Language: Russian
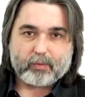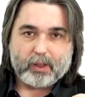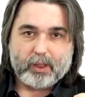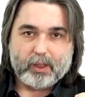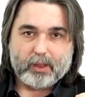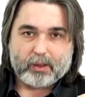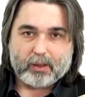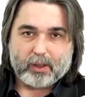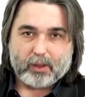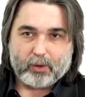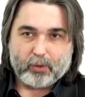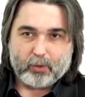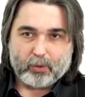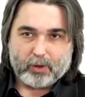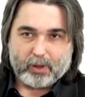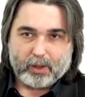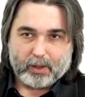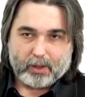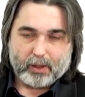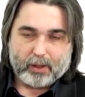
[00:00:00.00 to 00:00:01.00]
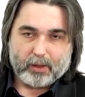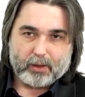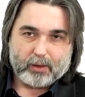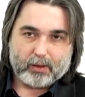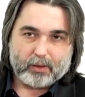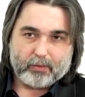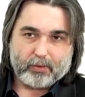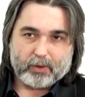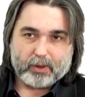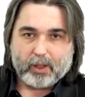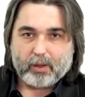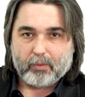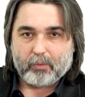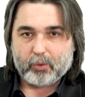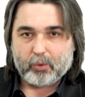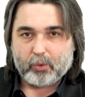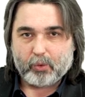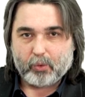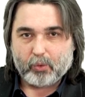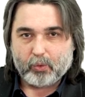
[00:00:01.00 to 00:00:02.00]
из одной тональности в
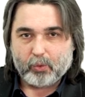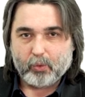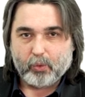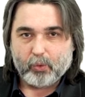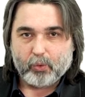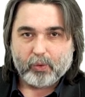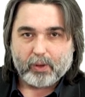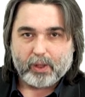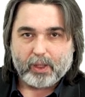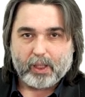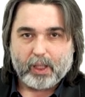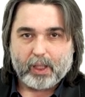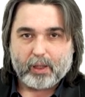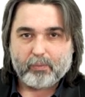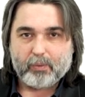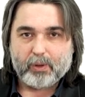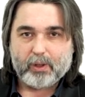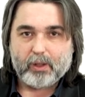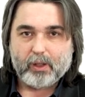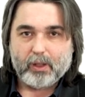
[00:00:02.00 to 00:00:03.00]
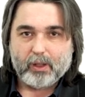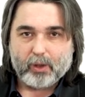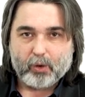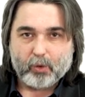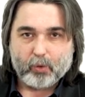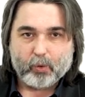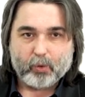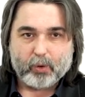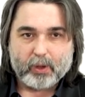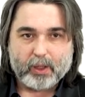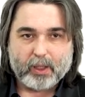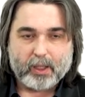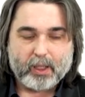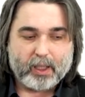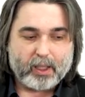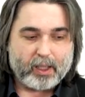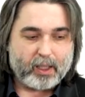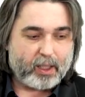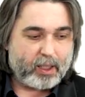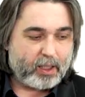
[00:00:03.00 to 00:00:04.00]
самую другую, как бы далеко и
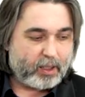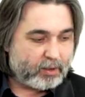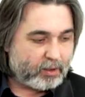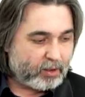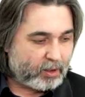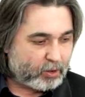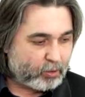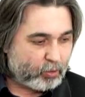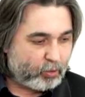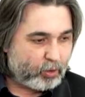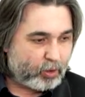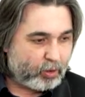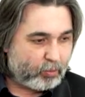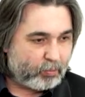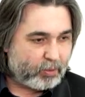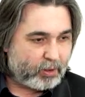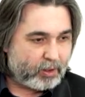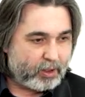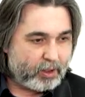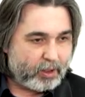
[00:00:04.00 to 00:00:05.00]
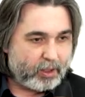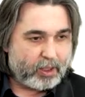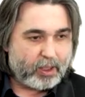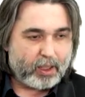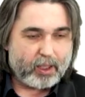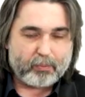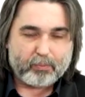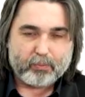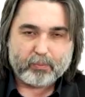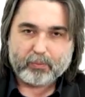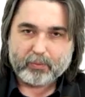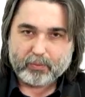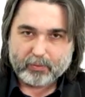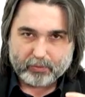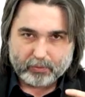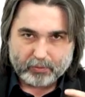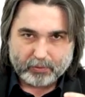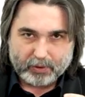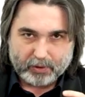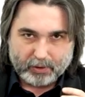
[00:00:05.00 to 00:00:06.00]
как насколько бы далека
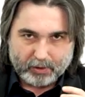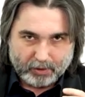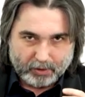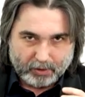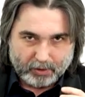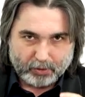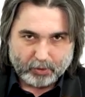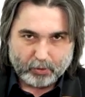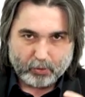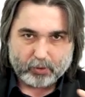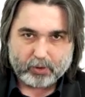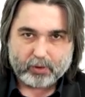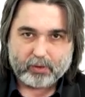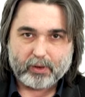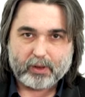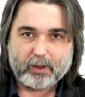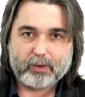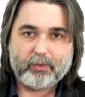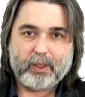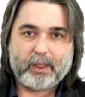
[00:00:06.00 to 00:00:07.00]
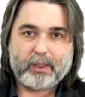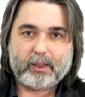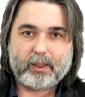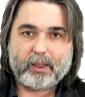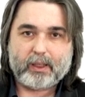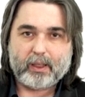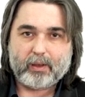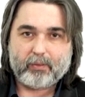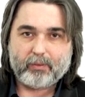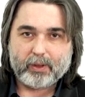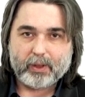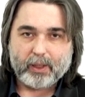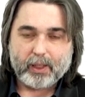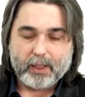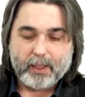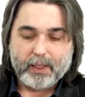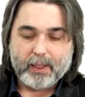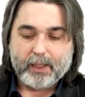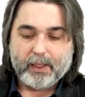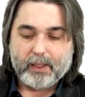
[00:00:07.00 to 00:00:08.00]
из родственных связей она была,
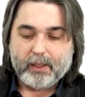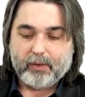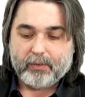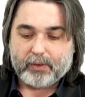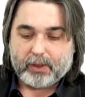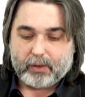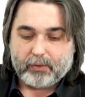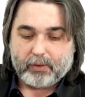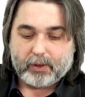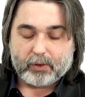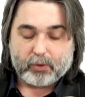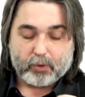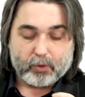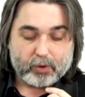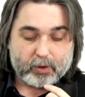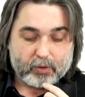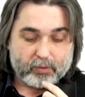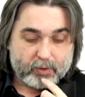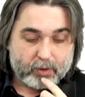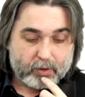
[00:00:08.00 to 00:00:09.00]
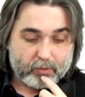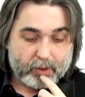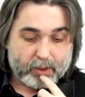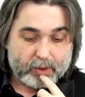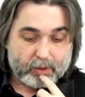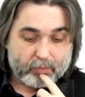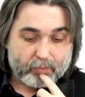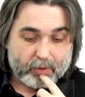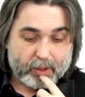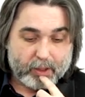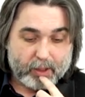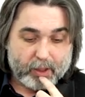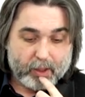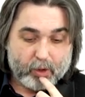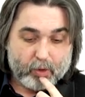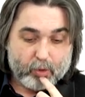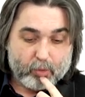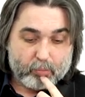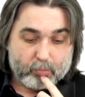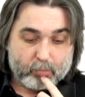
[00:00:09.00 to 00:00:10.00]
в соответствии с родственными связями,
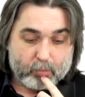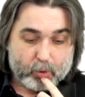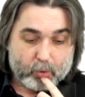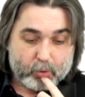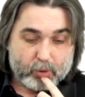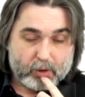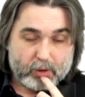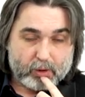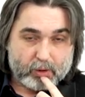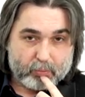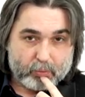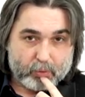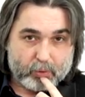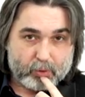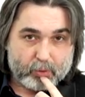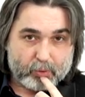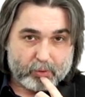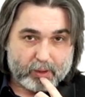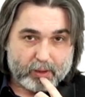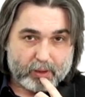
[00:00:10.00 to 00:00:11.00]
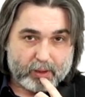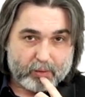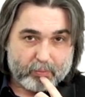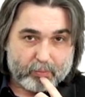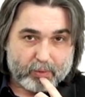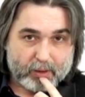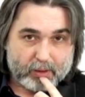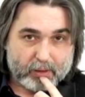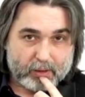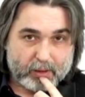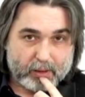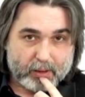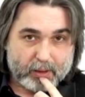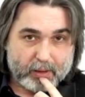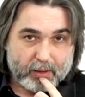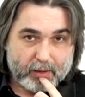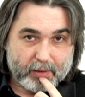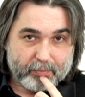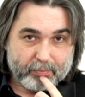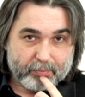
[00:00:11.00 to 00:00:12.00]
просто использовать такие простые
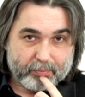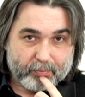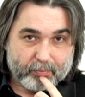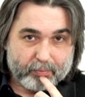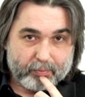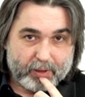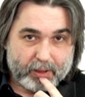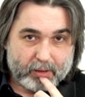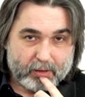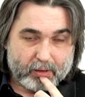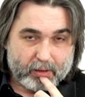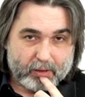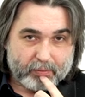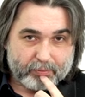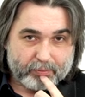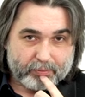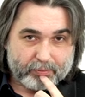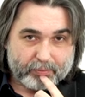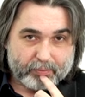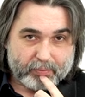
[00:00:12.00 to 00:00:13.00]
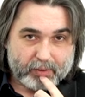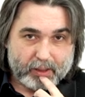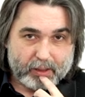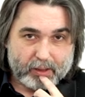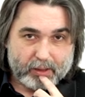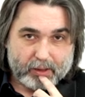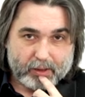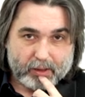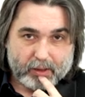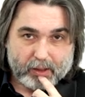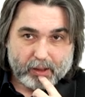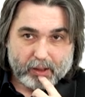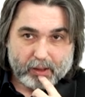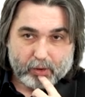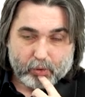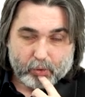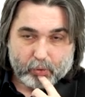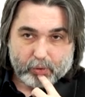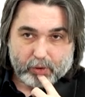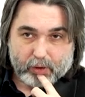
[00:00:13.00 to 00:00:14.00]
методы. Наличие
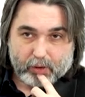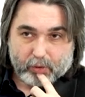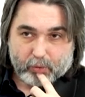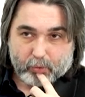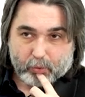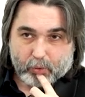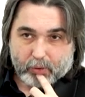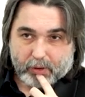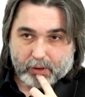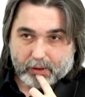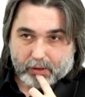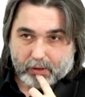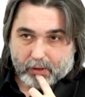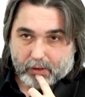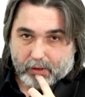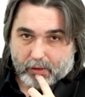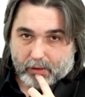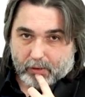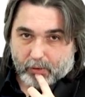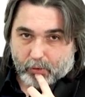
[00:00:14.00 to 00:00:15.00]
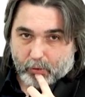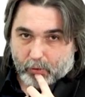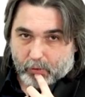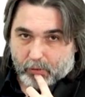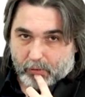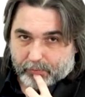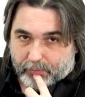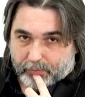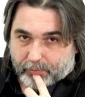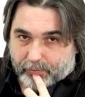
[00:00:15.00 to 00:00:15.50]
одной или двух нескольких нот,